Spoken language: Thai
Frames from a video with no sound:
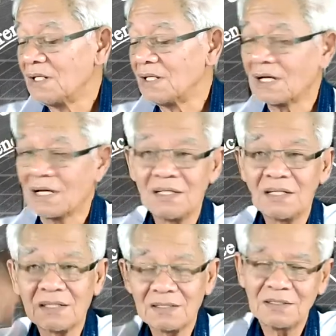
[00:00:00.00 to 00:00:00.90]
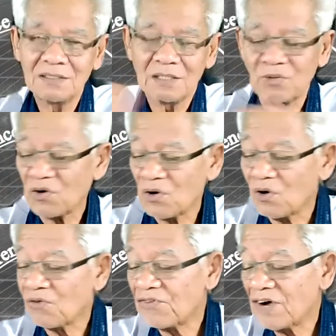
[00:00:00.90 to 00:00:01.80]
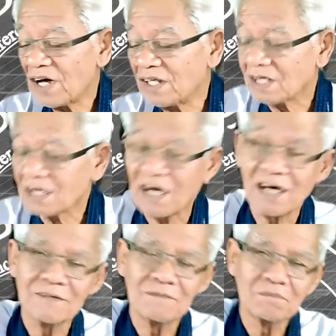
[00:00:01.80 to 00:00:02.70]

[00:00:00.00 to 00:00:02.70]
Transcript: อีกอันหนึ่งก็บอกขอฟ้าเหตุการณ์